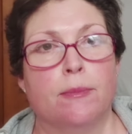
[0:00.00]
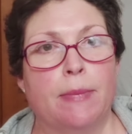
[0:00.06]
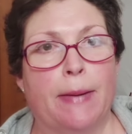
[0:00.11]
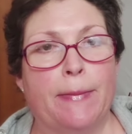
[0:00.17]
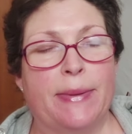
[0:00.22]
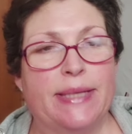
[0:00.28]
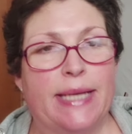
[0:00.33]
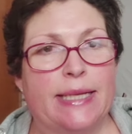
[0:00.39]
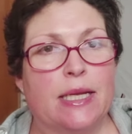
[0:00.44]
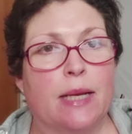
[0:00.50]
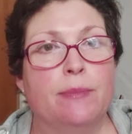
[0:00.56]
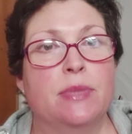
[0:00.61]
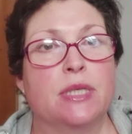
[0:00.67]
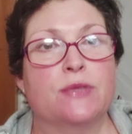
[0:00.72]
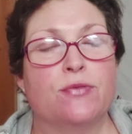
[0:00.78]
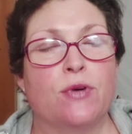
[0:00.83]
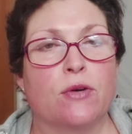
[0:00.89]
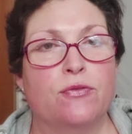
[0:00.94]
Machen wir das am
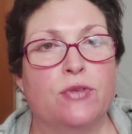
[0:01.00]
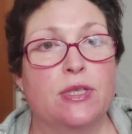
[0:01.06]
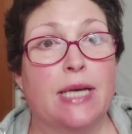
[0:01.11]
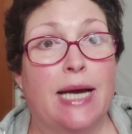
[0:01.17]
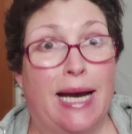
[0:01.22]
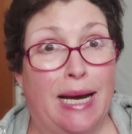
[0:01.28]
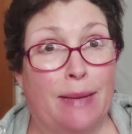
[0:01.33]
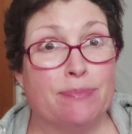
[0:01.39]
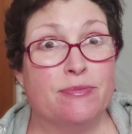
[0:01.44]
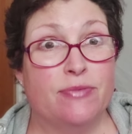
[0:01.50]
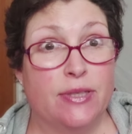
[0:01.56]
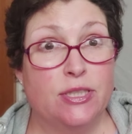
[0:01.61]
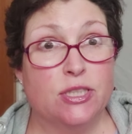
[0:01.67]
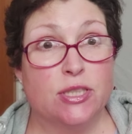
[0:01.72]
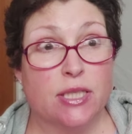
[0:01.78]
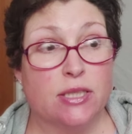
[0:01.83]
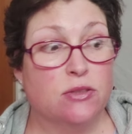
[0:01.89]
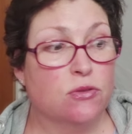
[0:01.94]
Mittwoch wie gehabt, wenn
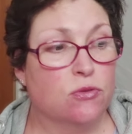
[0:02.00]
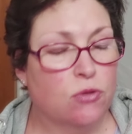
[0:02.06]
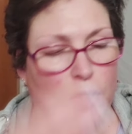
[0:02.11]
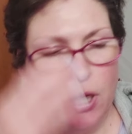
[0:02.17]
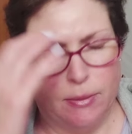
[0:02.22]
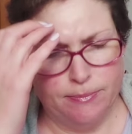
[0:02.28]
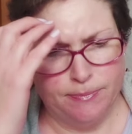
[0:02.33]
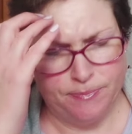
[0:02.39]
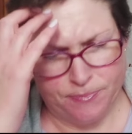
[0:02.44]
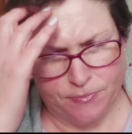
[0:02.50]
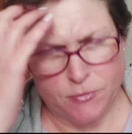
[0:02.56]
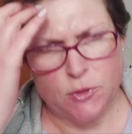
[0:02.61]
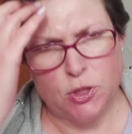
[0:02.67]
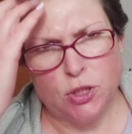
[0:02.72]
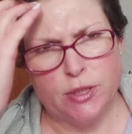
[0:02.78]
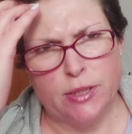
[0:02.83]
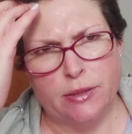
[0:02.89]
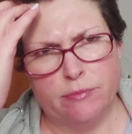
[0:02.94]
ich dazu komme.
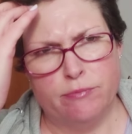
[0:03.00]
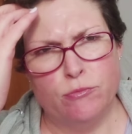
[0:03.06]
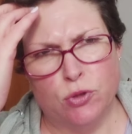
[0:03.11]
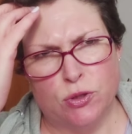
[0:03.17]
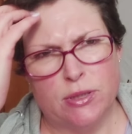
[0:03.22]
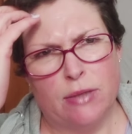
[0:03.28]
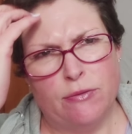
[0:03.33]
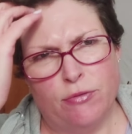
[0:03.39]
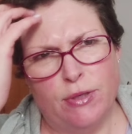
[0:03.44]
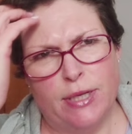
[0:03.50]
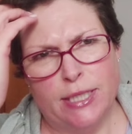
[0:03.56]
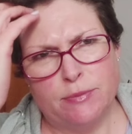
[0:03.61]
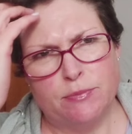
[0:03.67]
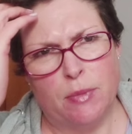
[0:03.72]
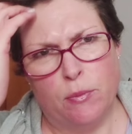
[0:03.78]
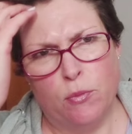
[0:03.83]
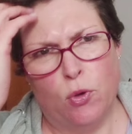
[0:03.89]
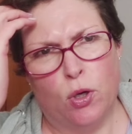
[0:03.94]
Ich muss dann
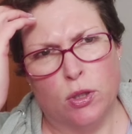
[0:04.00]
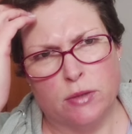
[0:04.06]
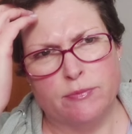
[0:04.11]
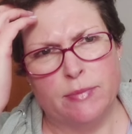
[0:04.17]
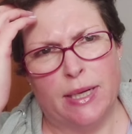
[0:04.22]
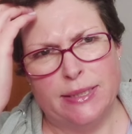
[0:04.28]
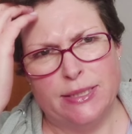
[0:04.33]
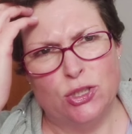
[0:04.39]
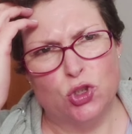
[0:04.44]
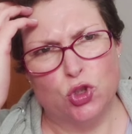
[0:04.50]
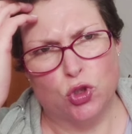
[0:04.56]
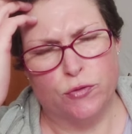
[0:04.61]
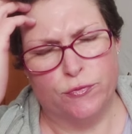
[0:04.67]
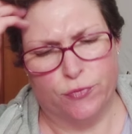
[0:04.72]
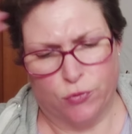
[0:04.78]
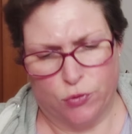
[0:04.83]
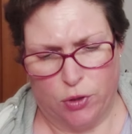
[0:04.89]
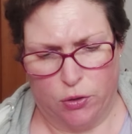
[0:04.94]
vielleicht mal morgen mal eine
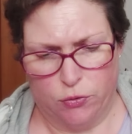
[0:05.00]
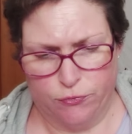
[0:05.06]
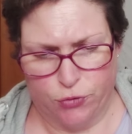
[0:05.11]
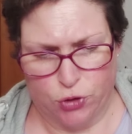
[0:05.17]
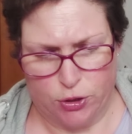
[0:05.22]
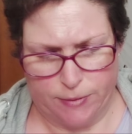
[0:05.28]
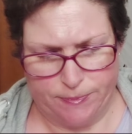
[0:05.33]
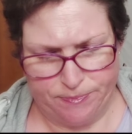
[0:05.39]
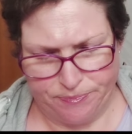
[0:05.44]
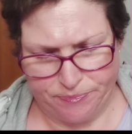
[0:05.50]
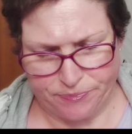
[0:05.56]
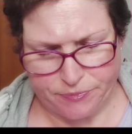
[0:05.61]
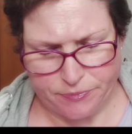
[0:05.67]
Stunde früher aufstehen.